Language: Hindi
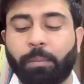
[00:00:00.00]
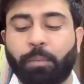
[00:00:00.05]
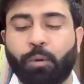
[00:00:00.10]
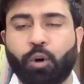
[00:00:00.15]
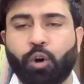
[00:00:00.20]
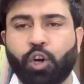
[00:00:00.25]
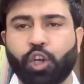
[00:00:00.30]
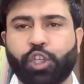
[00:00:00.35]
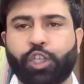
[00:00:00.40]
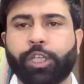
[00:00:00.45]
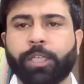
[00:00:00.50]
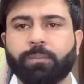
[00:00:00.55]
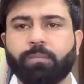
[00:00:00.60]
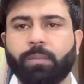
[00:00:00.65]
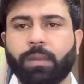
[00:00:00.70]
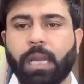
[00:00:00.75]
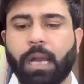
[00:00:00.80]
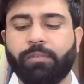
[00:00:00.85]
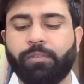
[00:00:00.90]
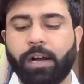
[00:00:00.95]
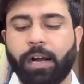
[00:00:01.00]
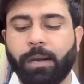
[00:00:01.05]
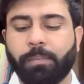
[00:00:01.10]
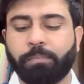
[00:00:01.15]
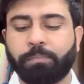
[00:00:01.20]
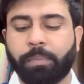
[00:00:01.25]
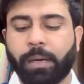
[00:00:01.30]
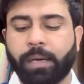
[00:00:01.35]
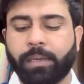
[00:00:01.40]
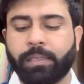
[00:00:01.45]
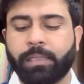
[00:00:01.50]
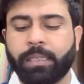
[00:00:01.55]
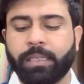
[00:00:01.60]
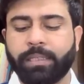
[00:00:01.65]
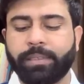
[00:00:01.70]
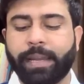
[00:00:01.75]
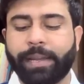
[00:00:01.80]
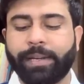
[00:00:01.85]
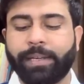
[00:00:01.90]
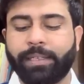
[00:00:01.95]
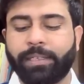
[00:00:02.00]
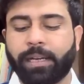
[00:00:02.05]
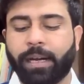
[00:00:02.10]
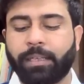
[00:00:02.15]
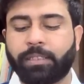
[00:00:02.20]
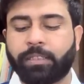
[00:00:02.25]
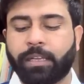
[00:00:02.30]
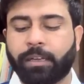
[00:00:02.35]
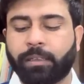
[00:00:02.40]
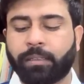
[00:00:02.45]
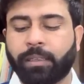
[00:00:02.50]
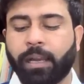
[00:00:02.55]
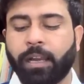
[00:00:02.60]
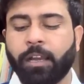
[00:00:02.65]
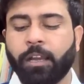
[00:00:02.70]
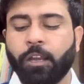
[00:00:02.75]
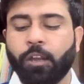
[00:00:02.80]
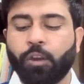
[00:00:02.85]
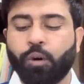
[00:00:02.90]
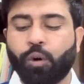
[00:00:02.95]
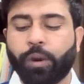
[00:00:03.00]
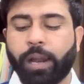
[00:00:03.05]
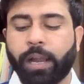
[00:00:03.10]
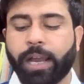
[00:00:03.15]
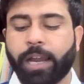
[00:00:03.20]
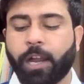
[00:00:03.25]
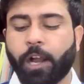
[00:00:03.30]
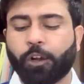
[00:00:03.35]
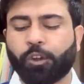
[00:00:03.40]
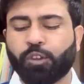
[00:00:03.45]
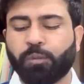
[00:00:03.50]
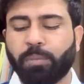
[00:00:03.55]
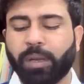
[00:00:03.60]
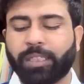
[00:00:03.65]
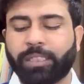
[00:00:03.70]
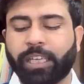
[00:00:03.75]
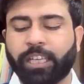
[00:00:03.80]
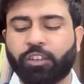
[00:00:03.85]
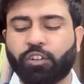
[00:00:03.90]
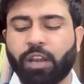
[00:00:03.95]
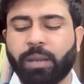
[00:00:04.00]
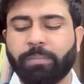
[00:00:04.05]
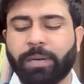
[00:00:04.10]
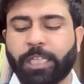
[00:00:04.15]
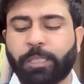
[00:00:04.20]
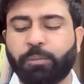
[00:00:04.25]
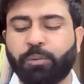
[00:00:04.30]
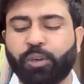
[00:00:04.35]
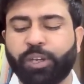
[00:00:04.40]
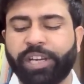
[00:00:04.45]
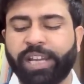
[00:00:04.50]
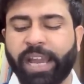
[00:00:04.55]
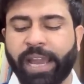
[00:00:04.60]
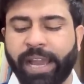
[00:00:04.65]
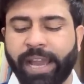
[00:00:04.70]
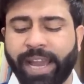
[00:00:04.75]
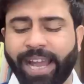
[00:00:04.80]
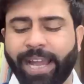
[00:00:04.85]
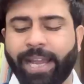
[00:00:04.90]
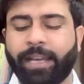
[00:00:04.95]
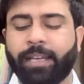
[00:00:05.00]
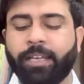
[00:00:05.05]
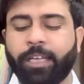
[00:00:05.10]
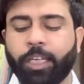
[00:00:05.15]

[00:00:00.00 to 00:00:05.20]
बोझ आवाम पर नहीं डाल सकता और अगर हुकूमत की कोई मजबूरी है